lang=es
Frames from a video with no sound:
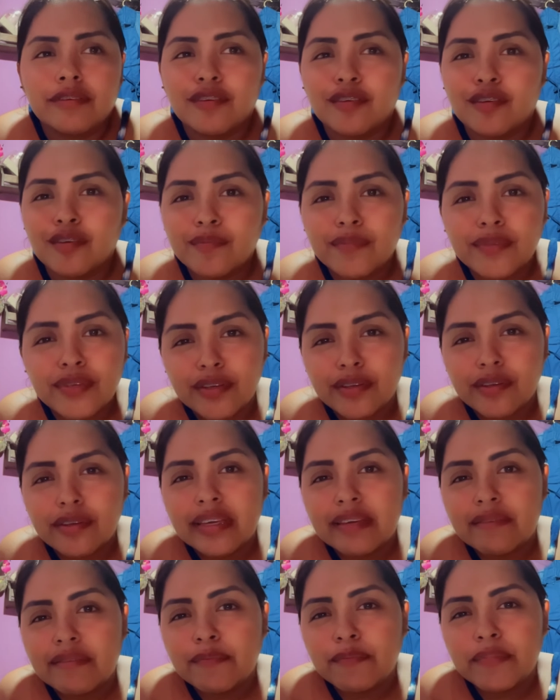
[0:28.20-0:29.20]
cómo yo los
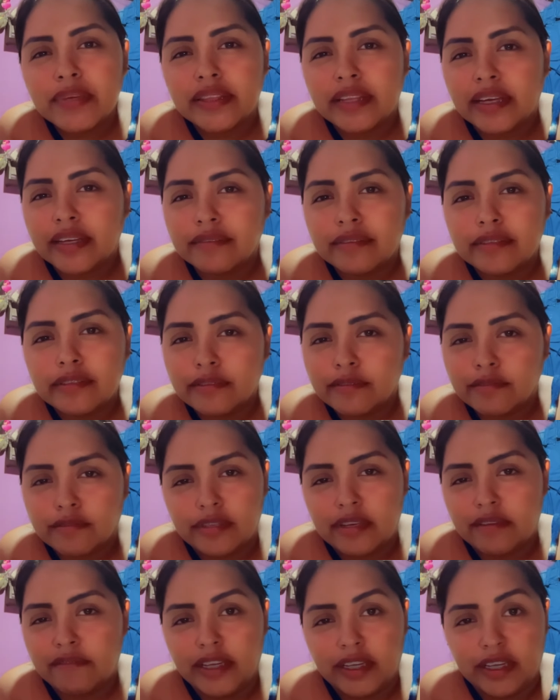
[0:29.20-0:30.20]
iba a invitar si yo no
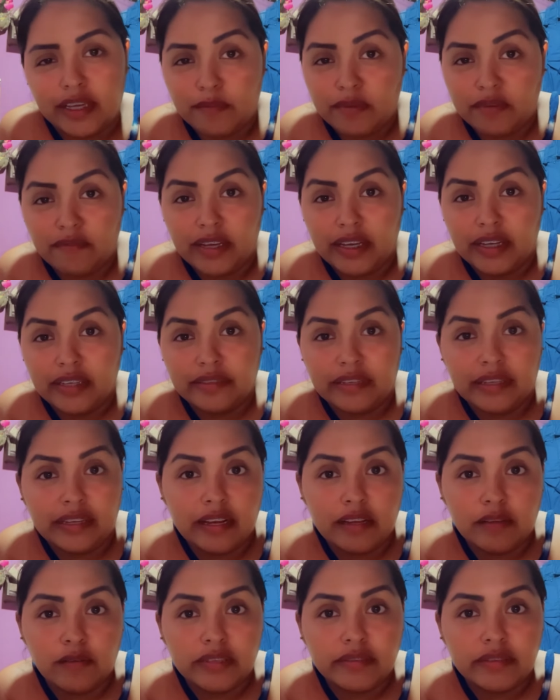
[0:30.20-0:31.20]
sabía que me iban a hacer
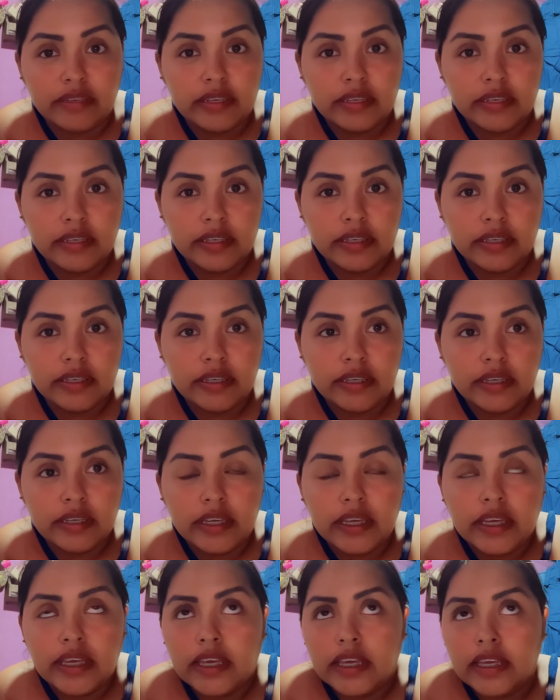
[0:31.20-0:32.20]
algo así.
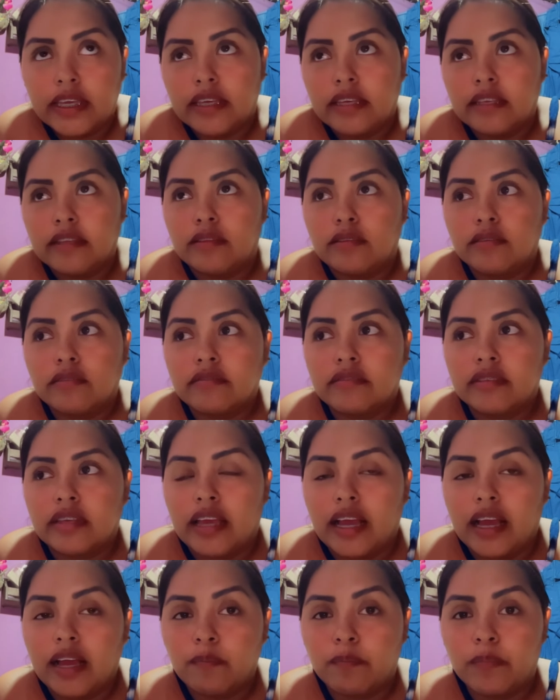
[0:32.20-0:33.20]
Entonces,
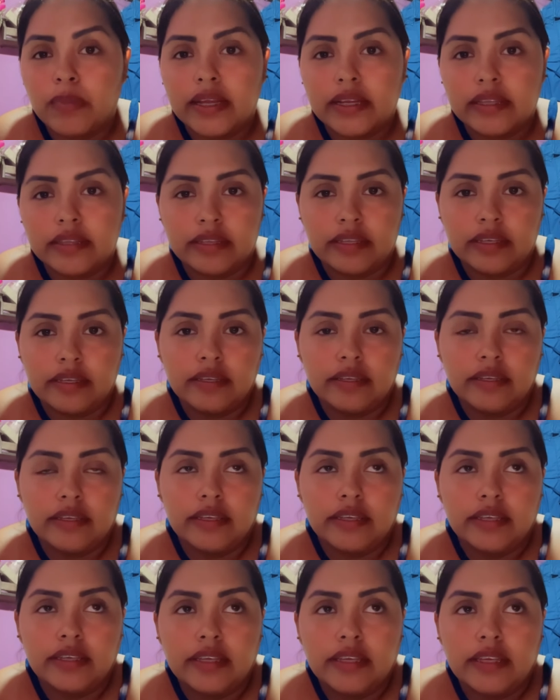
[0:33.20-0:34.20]
aparte,
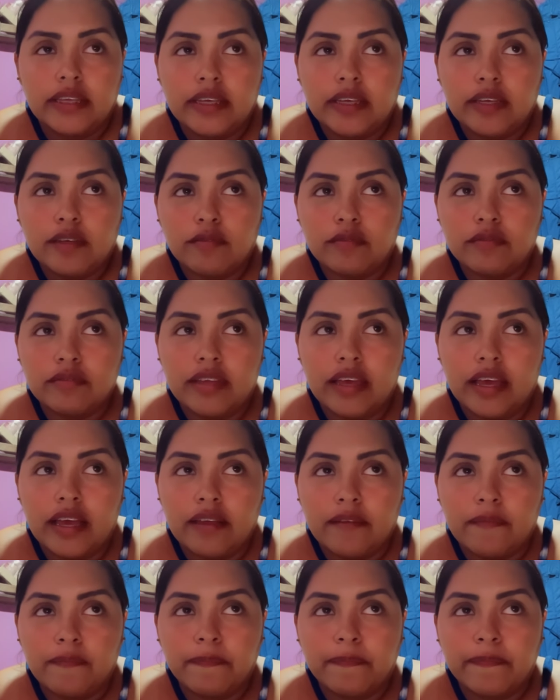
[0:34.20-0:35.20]
o sea,
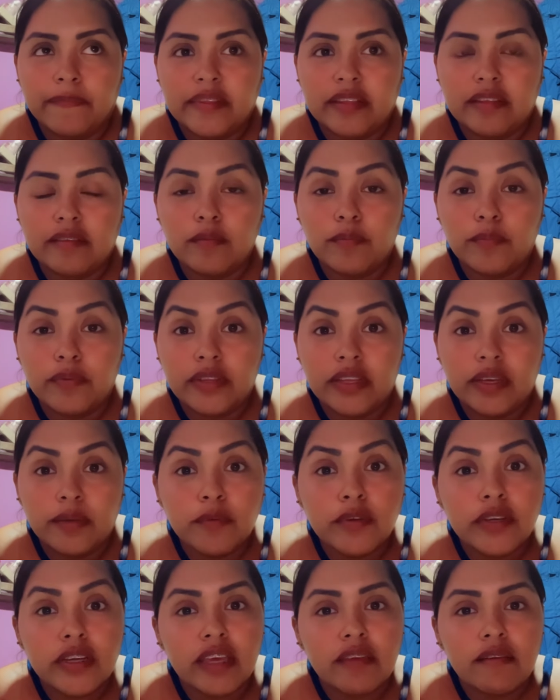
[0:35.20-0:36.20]
si
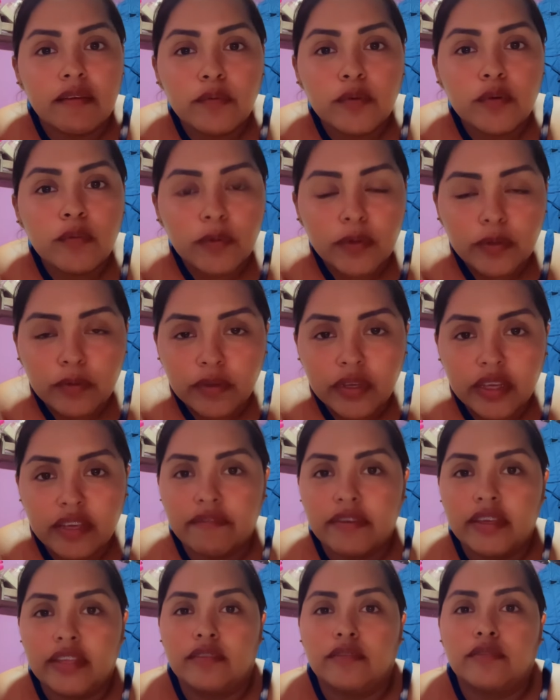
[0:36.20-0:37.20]
suponíamos que íbamos por un
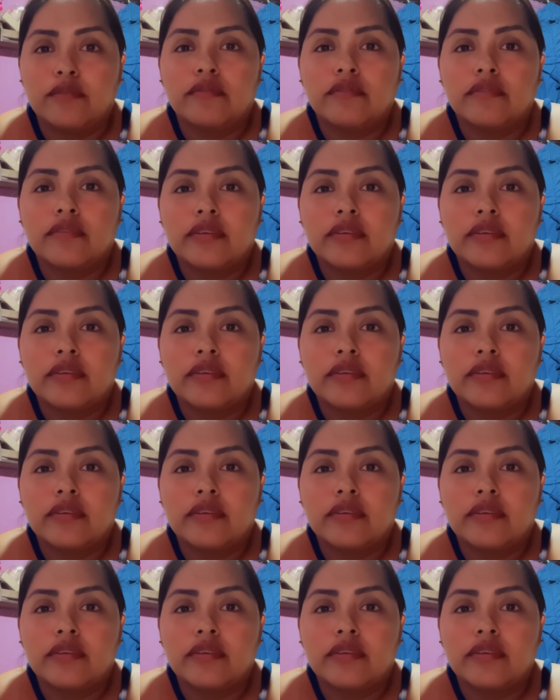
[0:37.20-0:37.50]
evento,